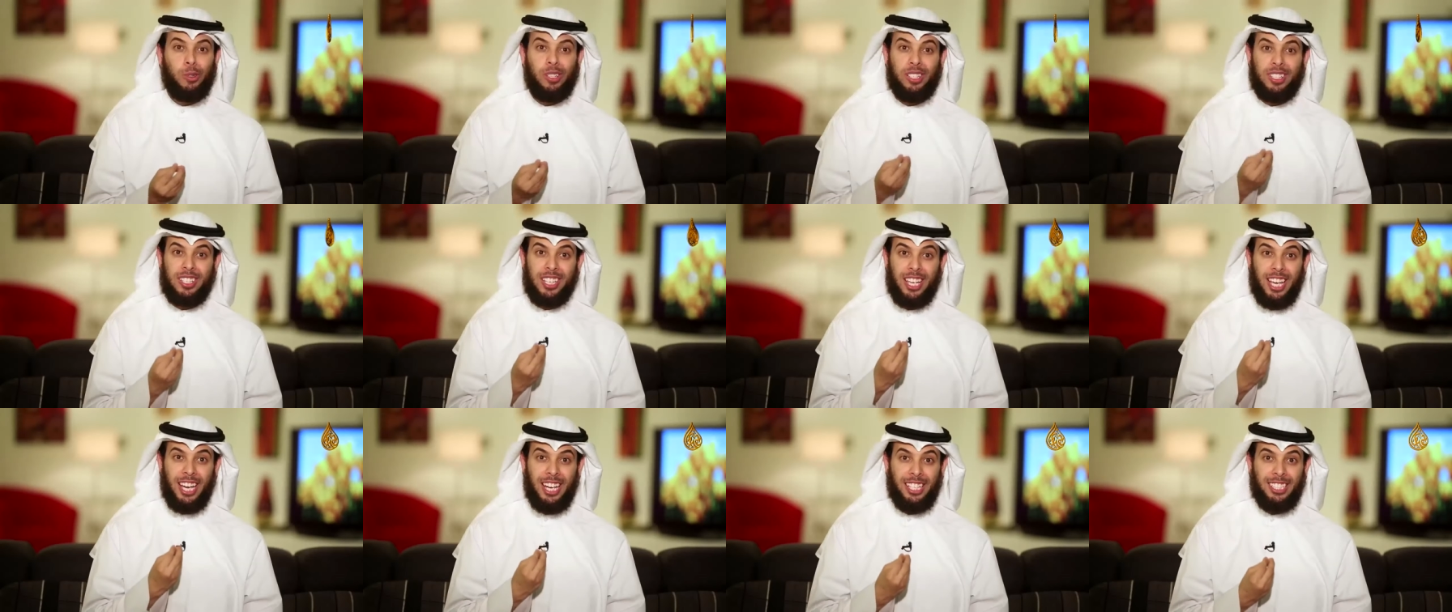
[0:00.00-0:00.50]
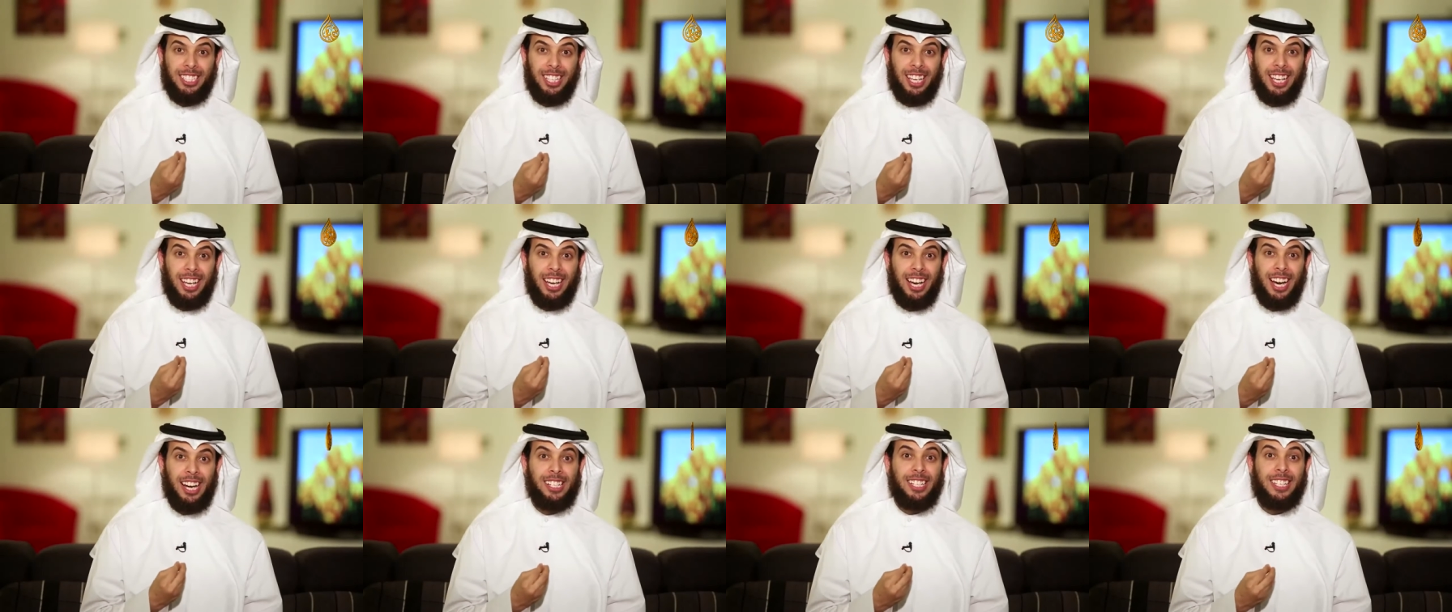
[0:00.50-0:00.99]
ей совет,
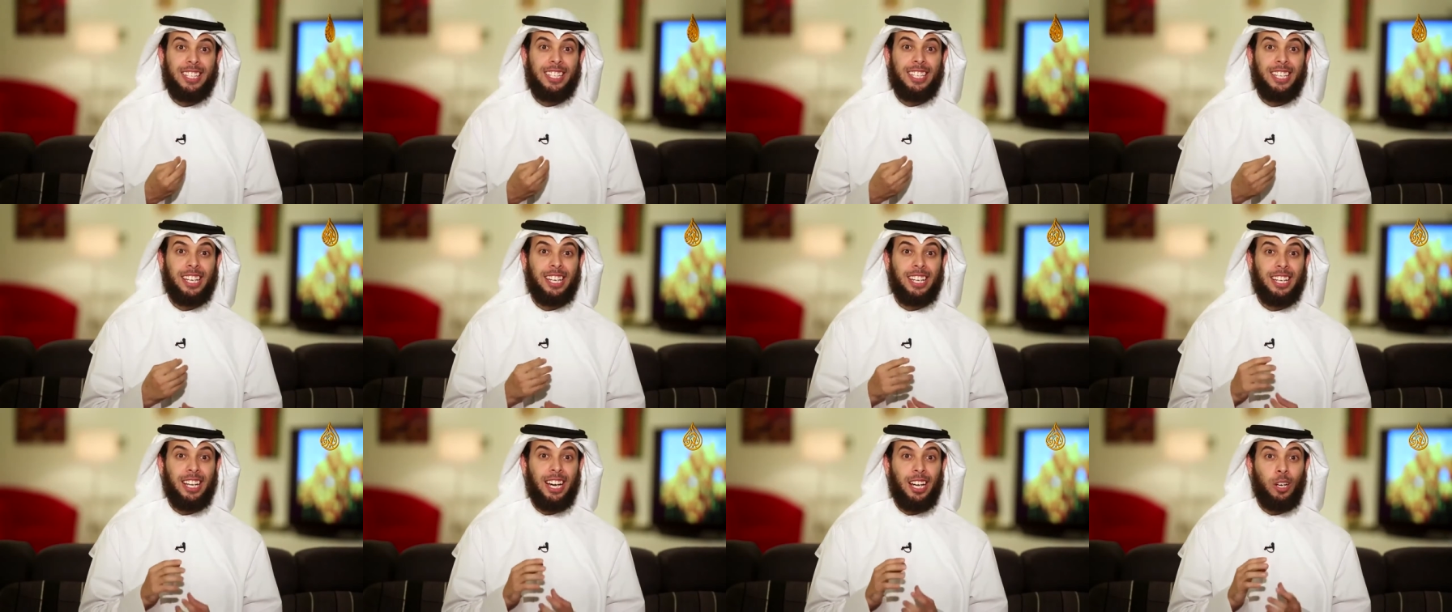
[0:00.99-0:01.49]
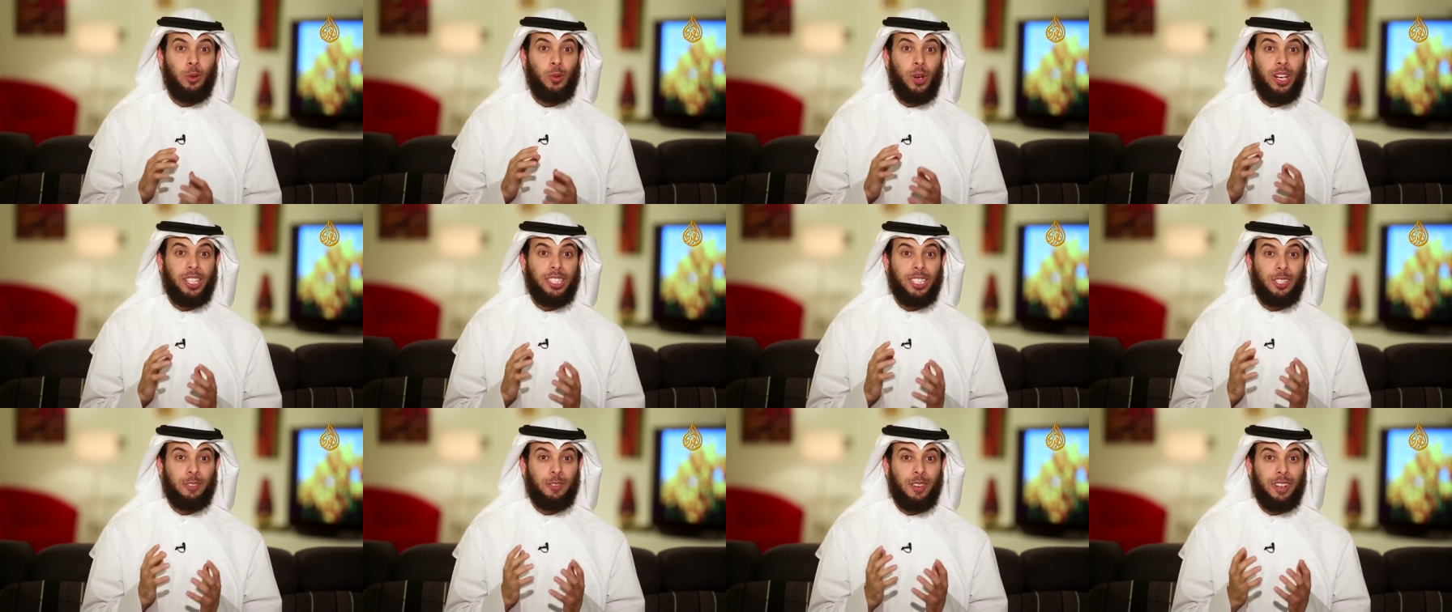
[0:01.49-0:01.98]
чтобы свое
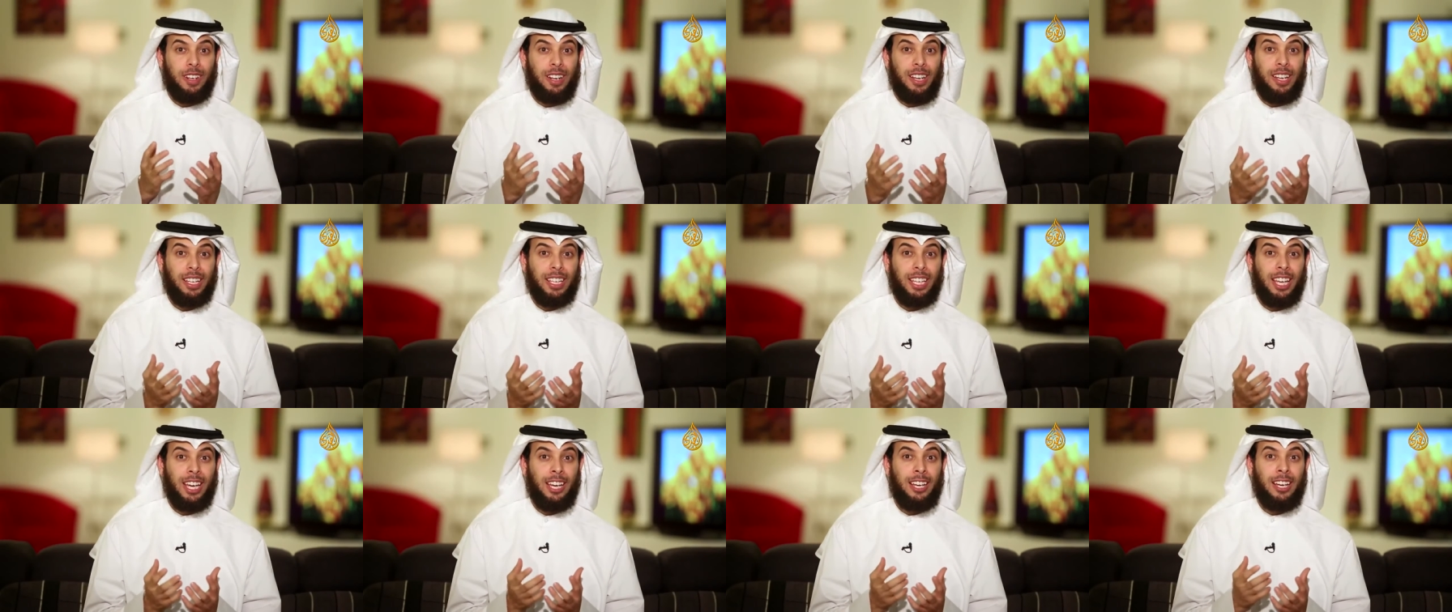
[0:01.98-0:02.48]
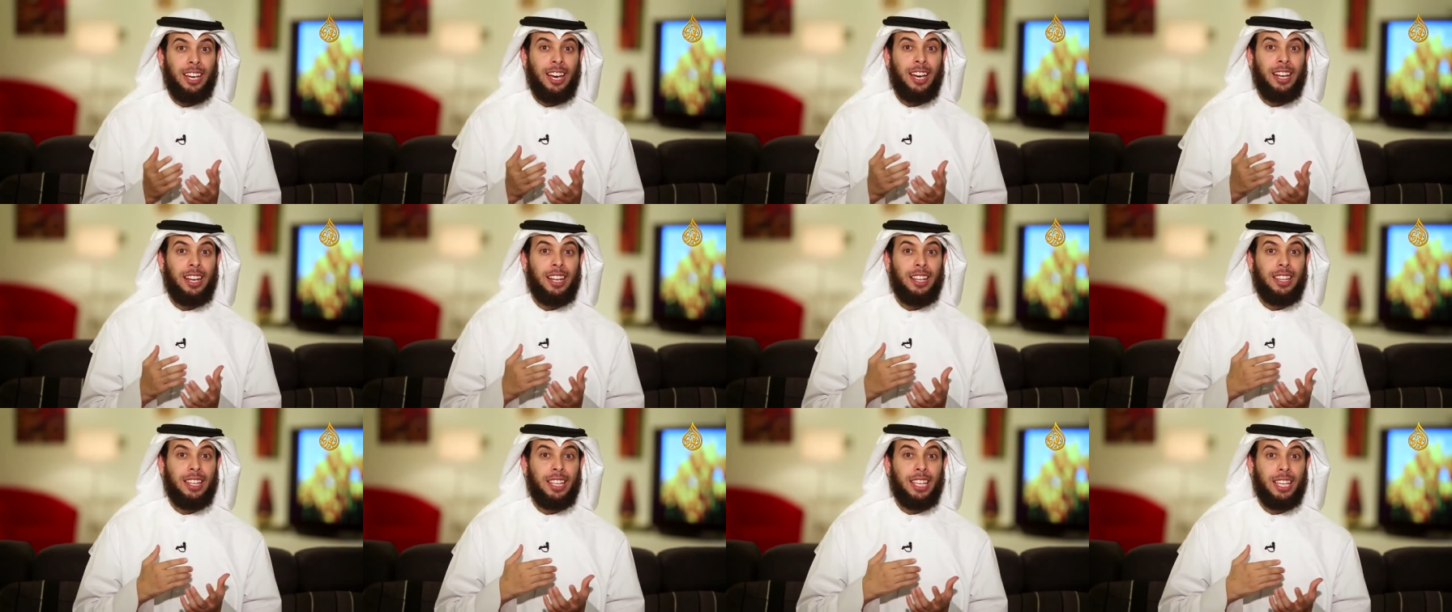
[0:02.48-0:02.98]
свободное время, которое
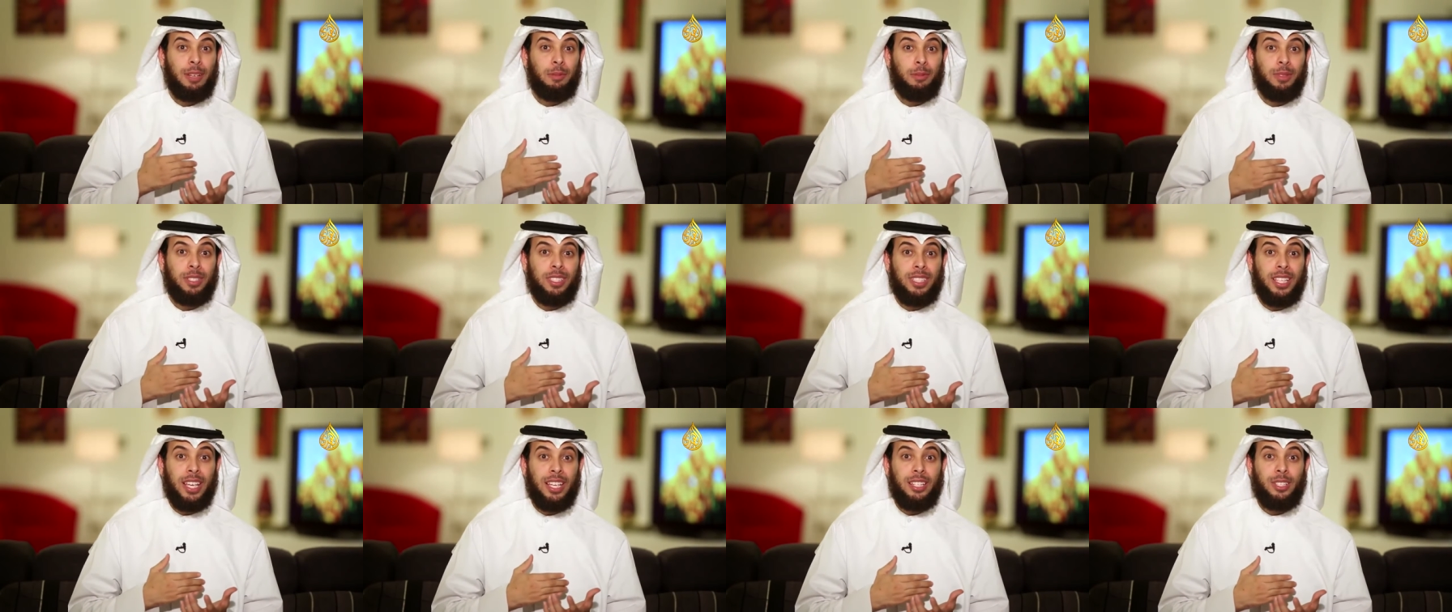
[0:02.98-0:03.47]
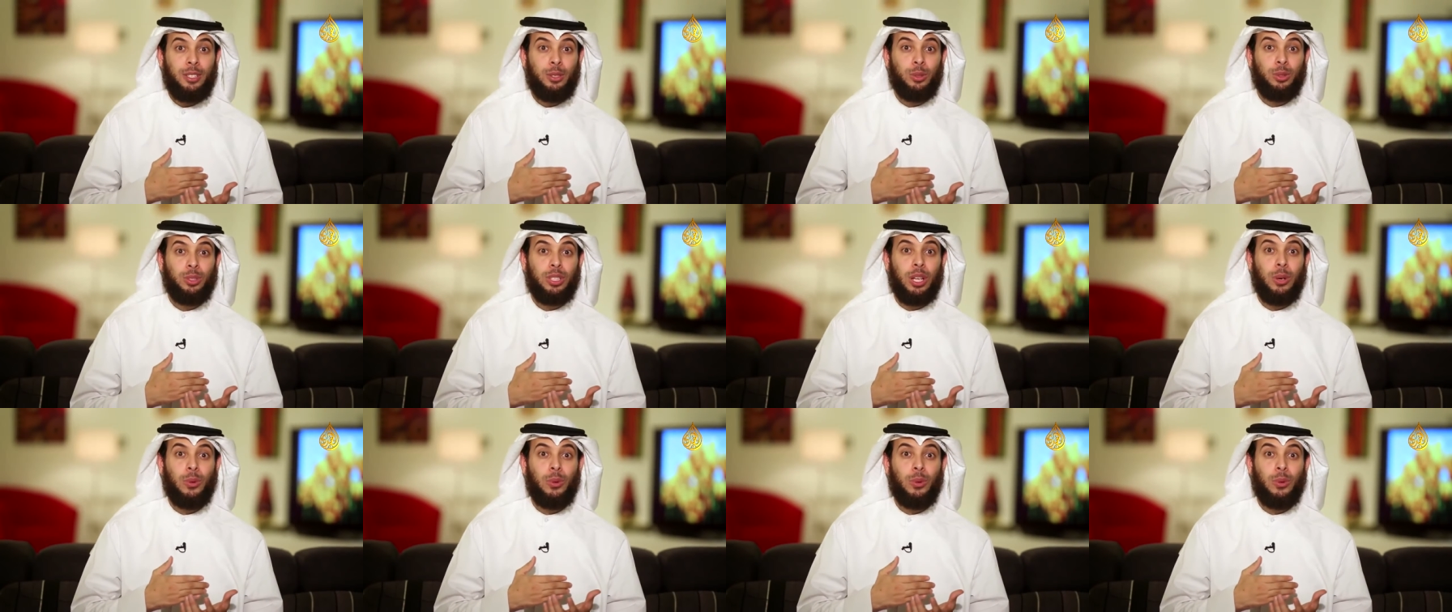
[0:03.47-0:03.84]
продолжается весь день,